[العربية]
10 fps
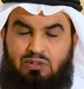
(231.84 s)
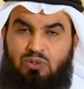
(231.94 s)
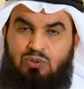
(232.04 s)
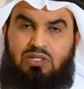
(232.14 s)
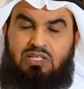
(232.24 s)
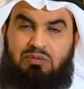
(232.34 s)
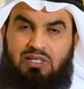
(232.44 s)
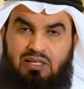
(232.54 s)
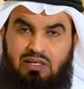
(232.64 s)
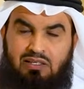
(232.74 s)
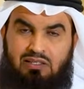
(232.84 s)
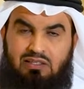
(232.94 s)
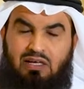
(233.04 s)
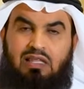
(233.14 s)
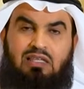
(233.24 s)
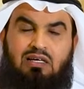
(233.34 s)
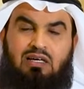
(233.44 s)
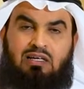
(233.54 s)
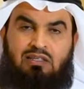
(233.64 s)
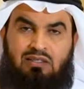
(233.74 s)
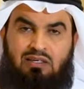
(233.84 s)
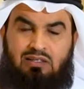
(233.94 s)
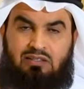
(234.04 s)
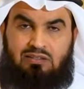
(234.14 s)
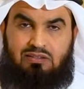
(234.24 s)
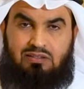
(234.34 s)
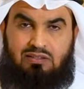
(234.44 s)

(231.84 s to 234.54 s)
ندرك من خلاله هذه القاعدة الثانية